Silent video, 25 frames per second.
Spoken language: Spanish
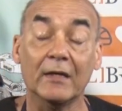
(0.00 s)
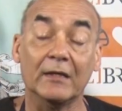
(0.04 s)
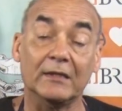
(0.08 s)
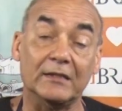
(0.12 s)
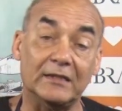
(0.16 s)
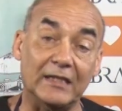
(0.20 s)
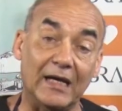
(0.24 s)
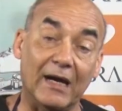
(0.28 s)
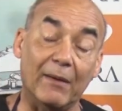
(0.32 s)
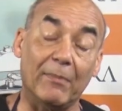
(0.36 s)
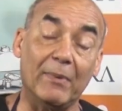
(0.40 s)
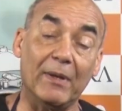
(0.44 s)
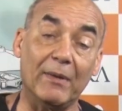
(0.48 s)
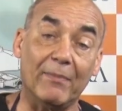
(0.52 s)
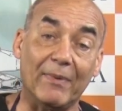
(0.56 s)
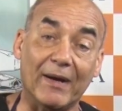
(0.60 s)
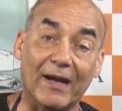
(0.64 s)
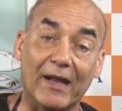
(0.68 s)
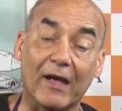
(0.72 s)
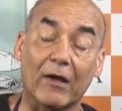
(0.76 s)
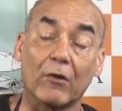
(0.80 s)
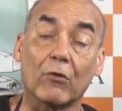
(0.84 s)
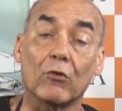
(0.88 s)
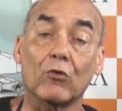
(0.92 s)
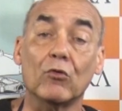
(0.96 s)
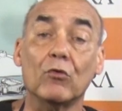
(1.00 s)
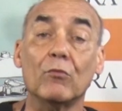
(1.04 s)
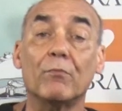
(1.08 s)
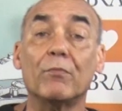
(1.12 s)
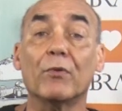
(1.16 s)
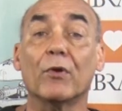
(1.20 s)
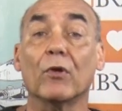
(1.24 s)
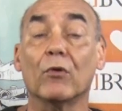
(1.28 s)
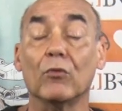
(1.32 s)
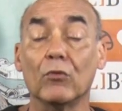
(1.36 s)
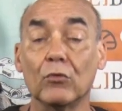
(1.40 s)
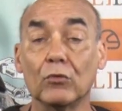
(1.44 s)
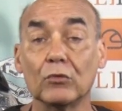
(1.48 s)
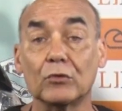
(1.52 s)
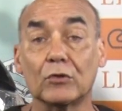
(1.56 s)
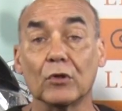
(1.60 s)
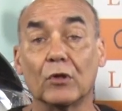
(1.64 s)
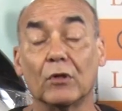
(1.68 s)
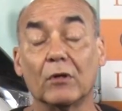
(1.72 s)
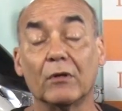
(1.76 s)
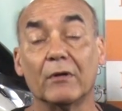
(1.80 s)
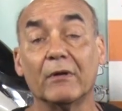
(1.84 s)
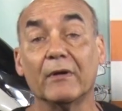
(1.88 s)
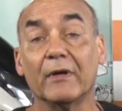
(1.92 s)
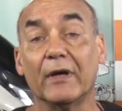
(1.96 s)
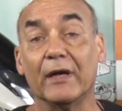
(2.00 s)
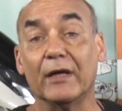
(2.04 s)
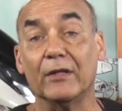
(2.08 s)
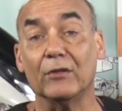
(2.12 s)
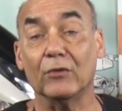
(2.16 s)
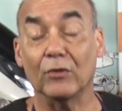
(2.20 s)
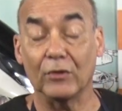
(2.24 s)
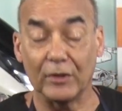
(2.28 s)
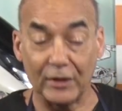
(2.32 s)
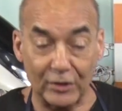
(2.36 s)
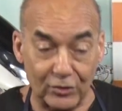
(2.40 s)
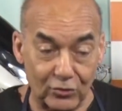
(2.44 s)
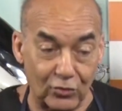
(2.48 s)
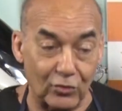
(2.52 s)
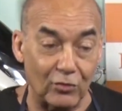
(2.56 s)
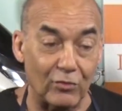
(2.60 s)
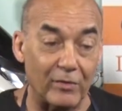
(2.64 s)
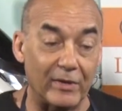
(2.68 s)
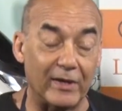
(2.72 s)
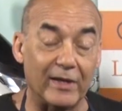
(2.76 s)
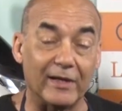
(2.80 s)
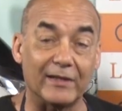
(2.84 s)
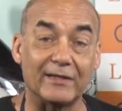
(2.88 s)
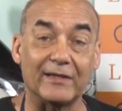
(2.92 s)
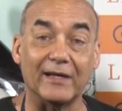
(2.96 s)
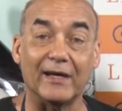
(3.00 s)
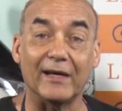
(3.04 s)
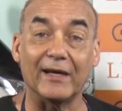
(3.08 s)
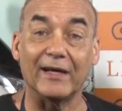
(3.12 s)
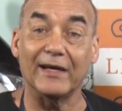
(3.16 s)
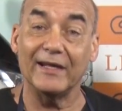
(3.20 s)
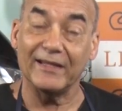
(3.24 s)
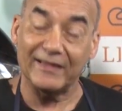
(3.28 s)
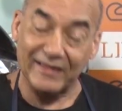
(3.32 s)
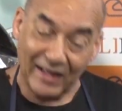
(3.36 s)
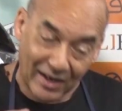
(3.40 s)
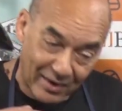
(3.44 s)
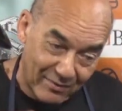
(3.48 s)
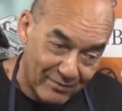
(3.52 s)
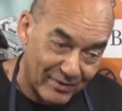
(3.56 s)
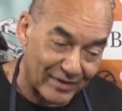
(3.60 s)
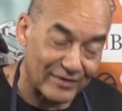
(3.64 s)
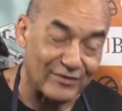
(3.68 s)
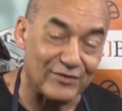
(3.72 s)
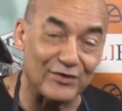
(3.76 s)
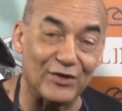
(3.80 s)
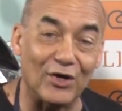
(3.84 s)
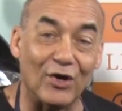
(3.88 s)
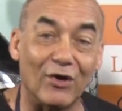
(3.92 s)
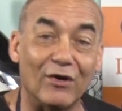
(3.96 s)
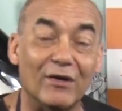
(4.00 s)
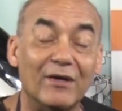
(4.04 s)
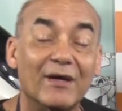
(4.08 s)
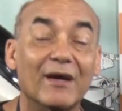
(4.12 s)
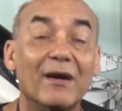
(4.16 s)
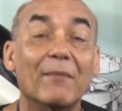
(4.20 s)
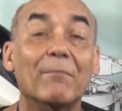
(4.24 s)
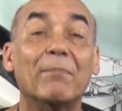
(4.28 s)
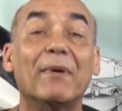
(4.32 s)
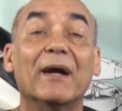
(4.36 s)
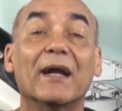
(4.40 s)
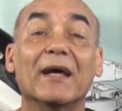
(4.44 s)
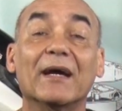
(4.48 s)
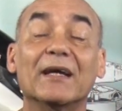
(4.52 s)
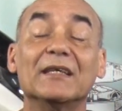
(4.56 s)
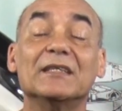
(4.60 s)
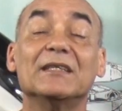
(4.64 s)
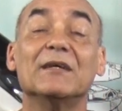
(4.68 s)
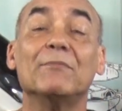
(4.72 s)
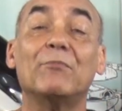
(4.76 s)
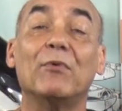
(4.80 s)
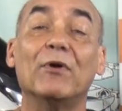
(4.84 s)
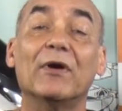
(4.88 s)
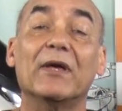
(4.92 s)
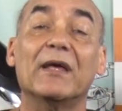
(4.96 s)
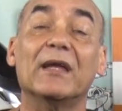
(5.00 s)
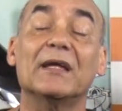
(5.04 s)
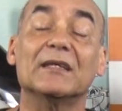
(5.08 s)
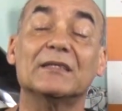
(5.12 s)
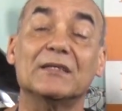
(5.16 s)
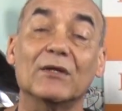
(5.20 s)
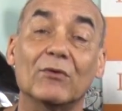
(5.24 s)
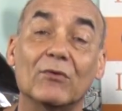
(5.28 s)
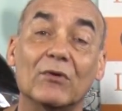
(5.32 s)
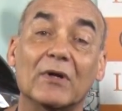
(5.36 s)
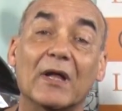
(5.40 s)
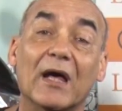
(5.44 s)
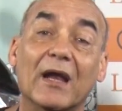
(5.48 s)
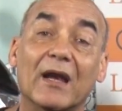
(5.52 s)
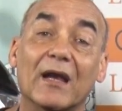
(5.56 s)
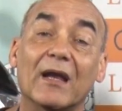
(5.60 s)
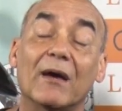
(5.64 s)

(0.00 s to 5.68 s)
Ya prepararon un producto en donde tuve este, intervención para que se puedan asegurar